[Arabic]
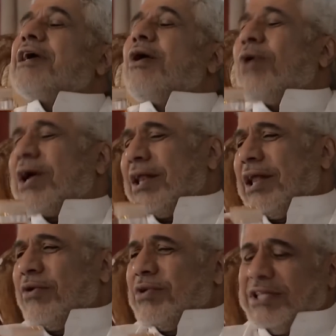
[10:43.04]
قواك الله
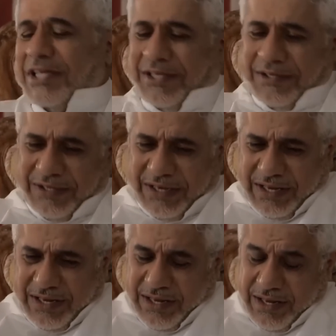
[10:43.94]
يا ولدي
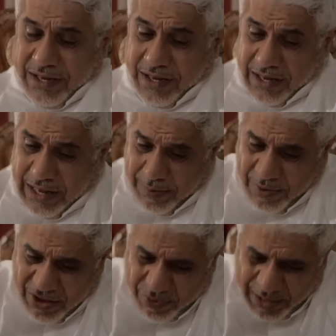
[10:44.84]

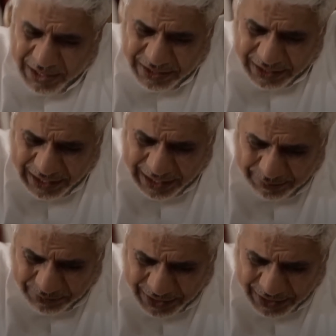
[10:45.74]
ابي اسمع عنك كلام